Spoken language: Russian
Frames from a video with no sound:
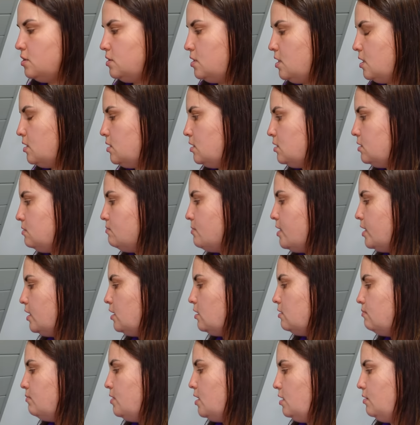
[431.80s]
через Яндекс
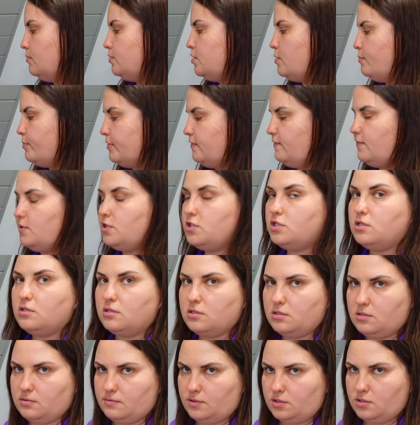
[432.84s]
Маркет, мне они вообще по 2
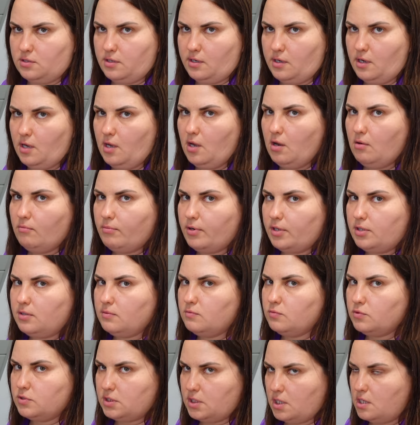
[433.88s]
400 вышли.
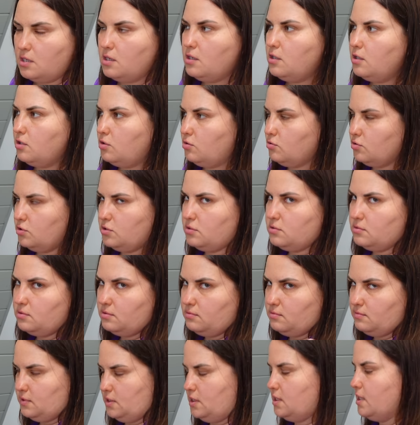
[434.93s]
Поэтому ценники тоже
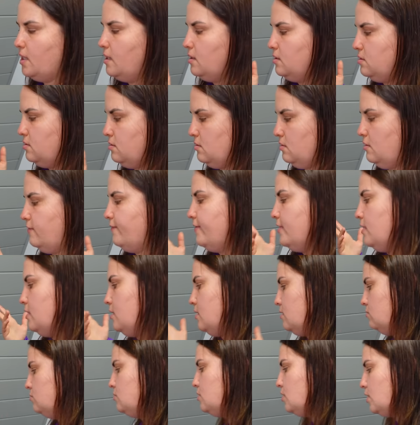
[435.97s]
в идеале сделал два
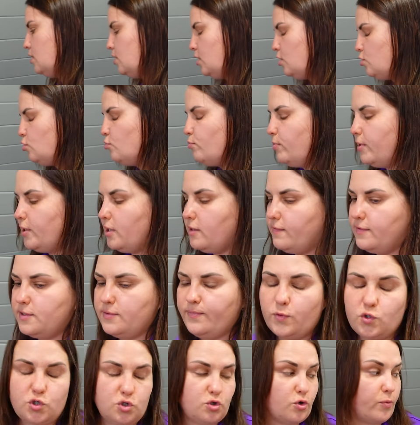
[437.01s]
аккаунта и дублировать.
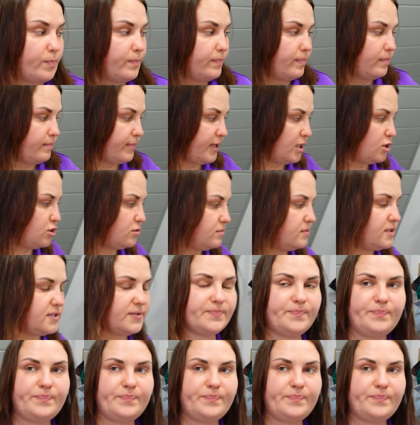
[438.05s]
Ну что, пойдемте?